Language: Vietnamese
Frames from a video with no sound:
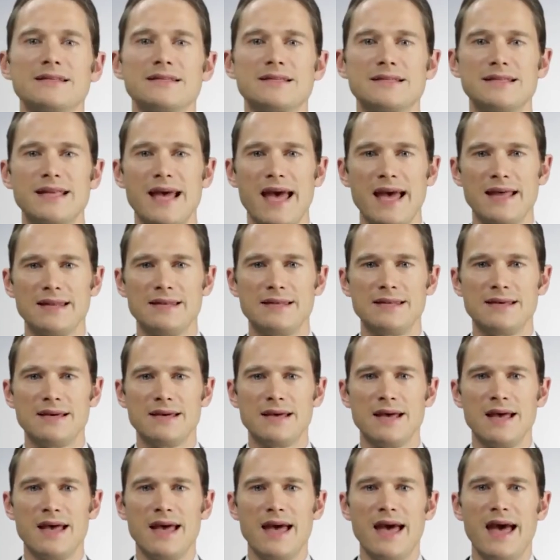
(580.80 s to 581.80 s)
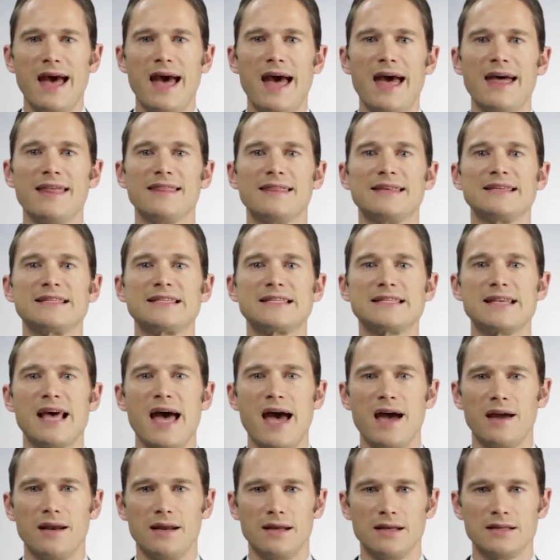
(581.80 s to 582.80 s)
Thay vào đó, anthocyanin
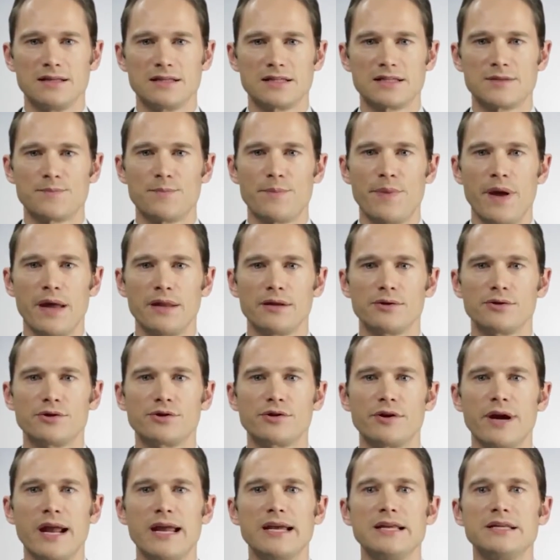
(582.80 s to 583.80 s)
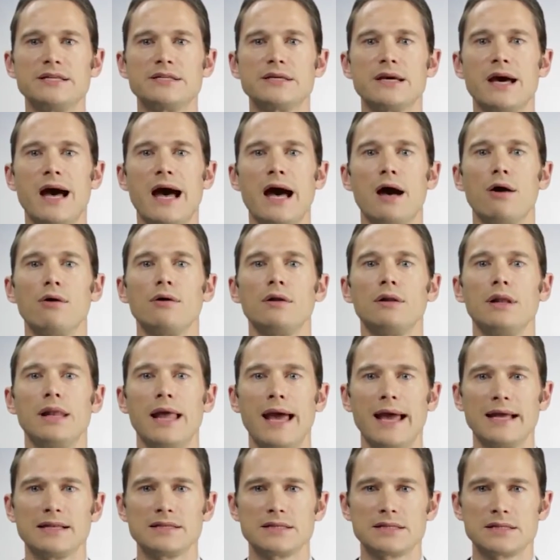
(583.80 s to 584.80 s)
thâm nhập vào thủy tinh
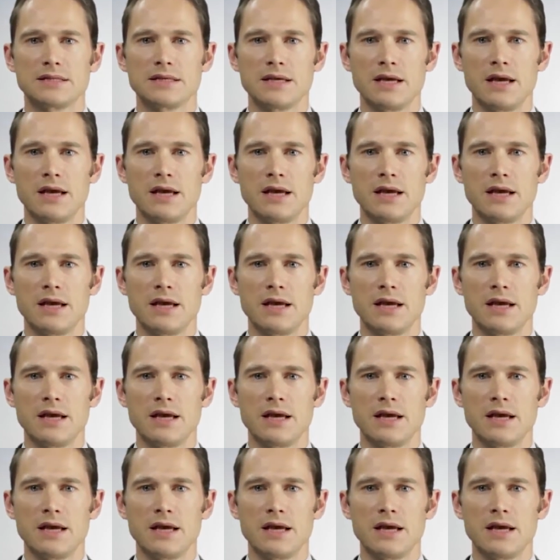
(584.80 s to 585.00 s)
thể